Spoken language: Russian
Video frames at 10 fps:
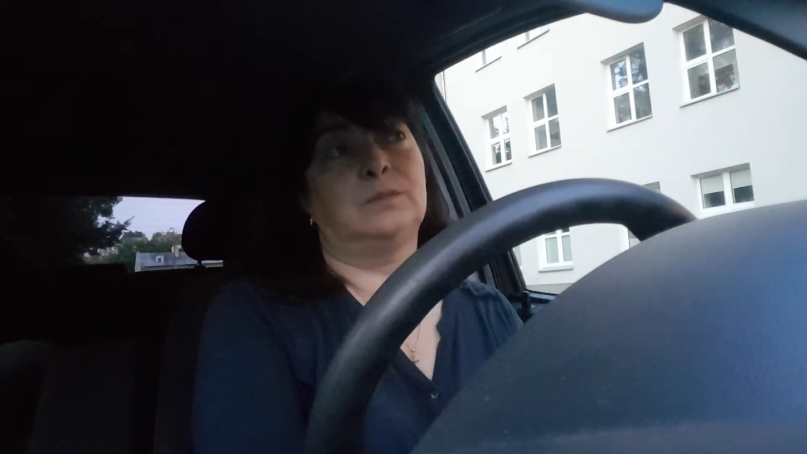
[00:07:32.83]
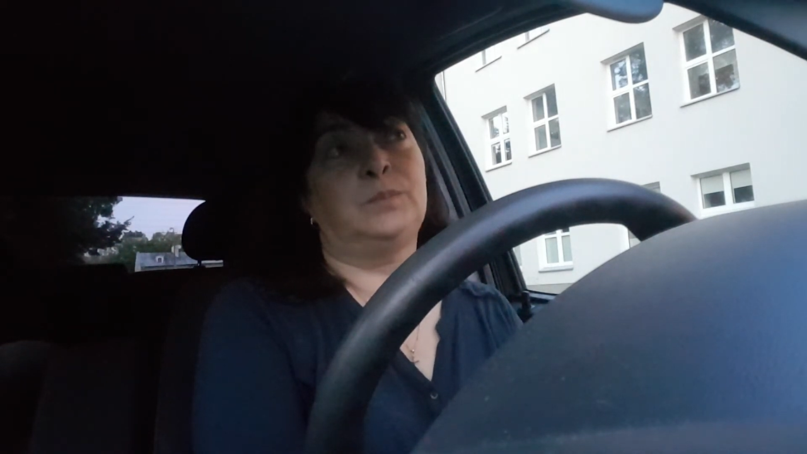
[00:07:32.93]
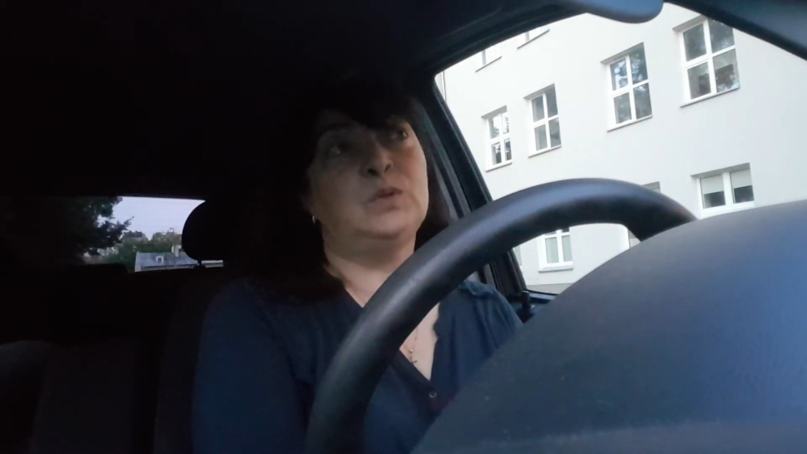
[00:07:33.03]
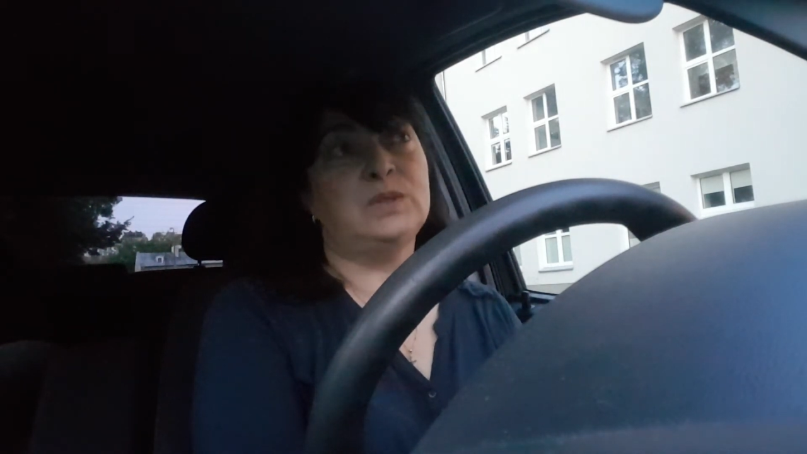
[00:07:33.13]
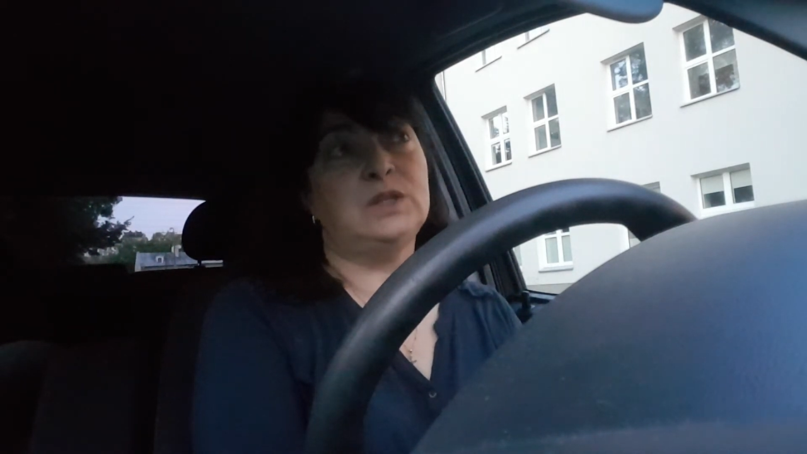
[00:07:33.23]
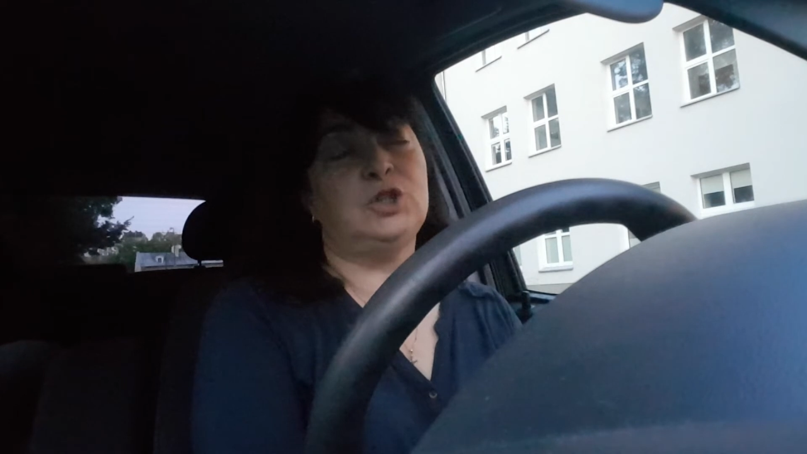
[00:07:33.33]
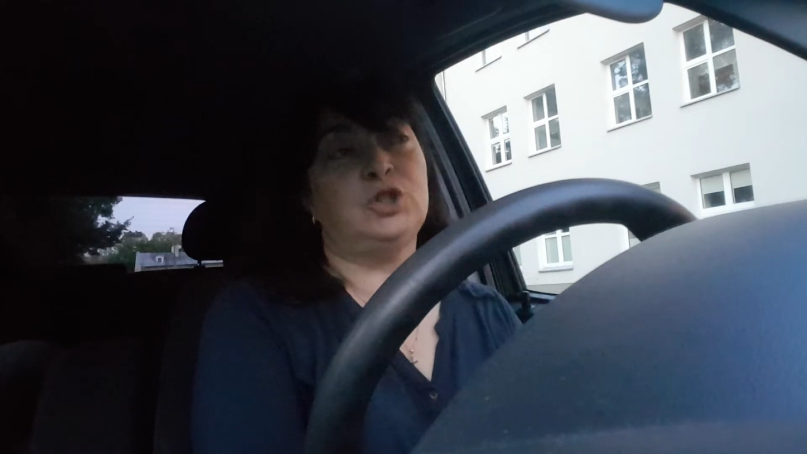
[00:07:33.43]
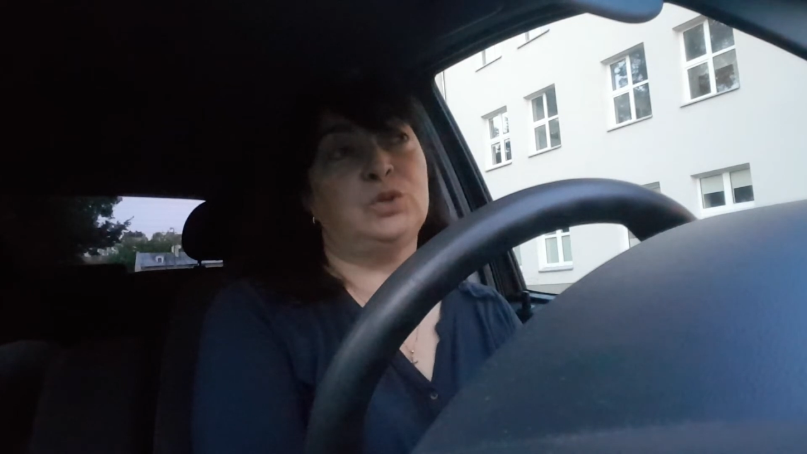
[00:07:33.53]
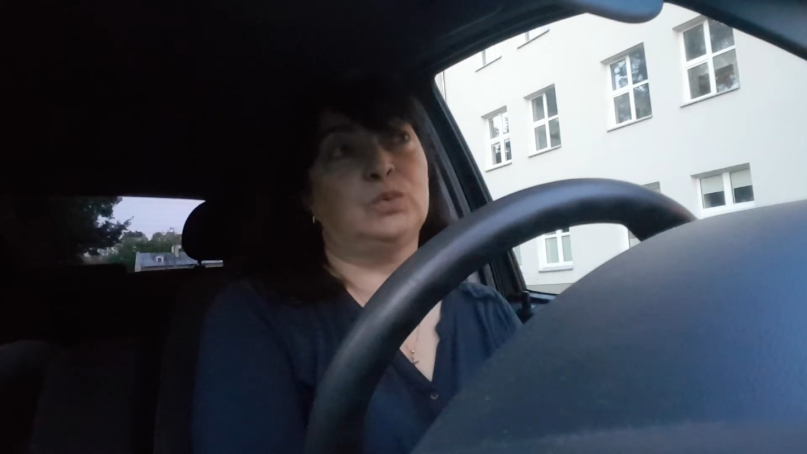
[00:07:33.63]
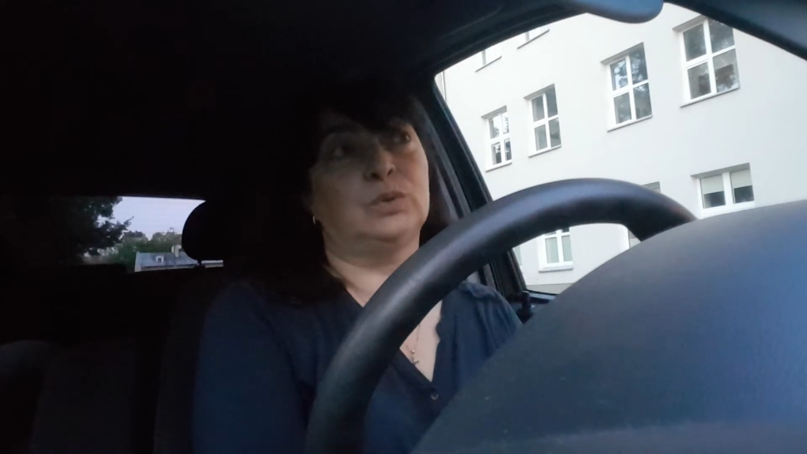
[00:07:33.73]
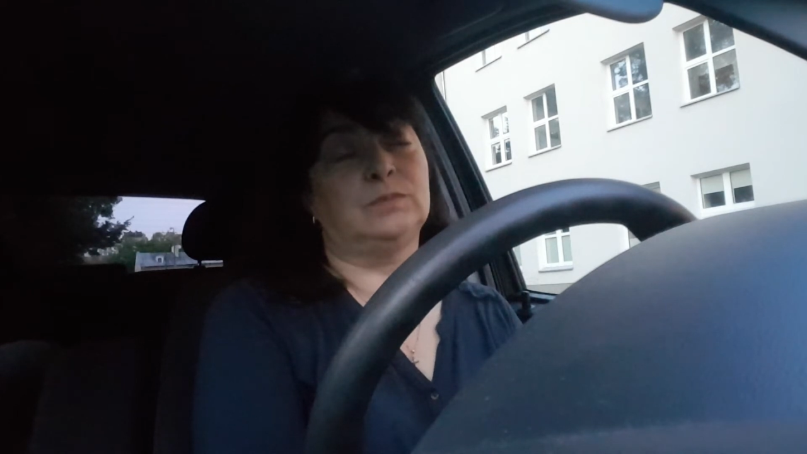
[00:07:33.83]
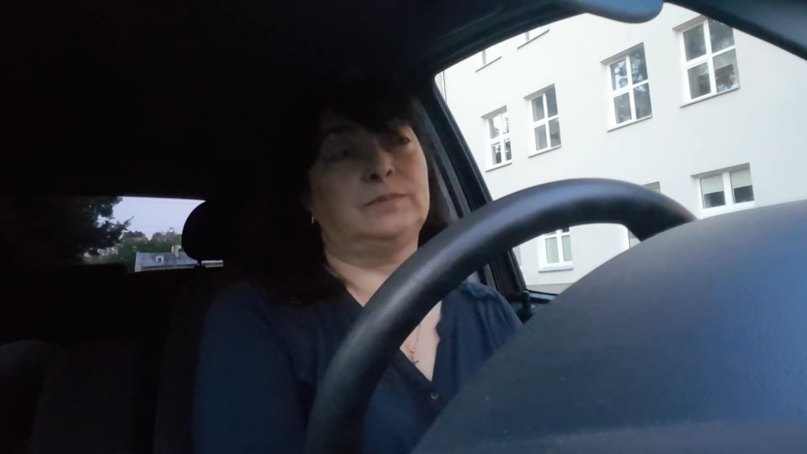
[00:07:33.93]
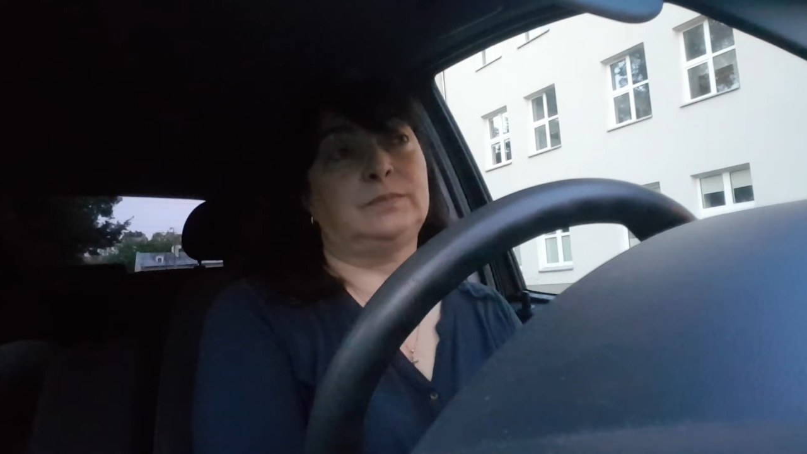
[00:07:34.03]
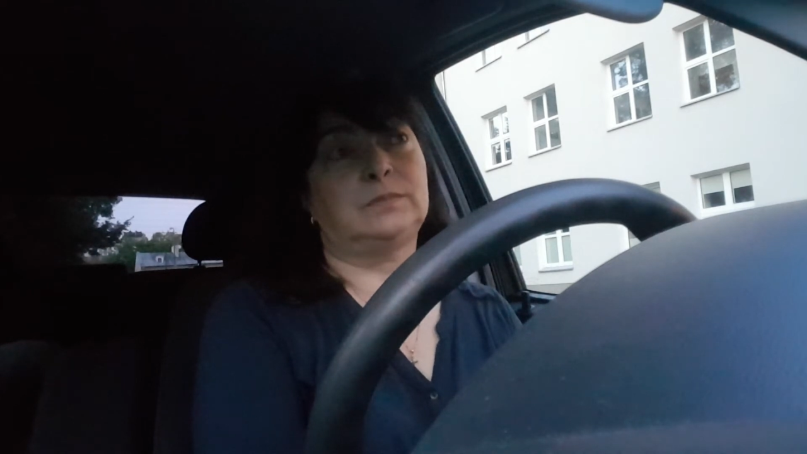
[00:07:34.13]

плюс еще